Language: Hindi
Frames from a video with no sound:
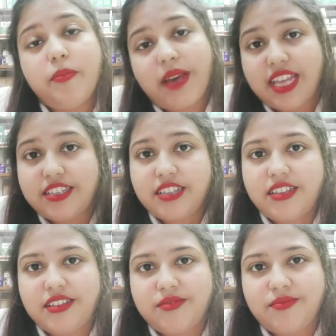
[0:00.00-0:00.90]
पाए
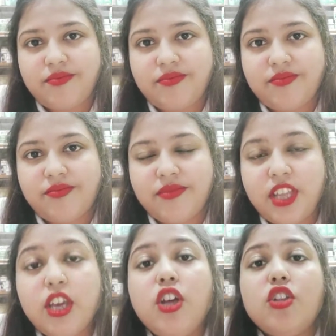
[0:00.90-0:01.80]
जाते
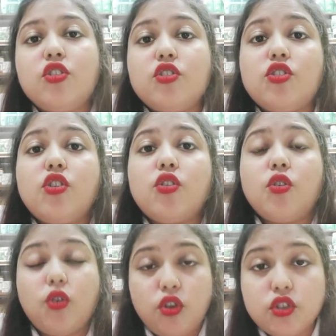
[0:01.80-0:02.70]
हैं दोस्तों
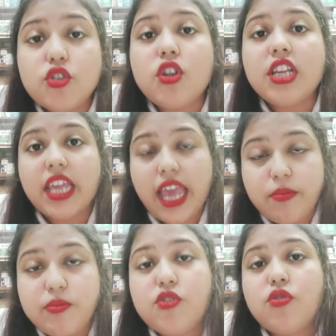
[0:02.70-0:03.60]
कोलेस्ट्रॉल
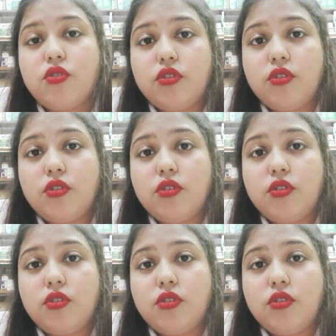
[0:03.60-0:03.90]
कैप्सूल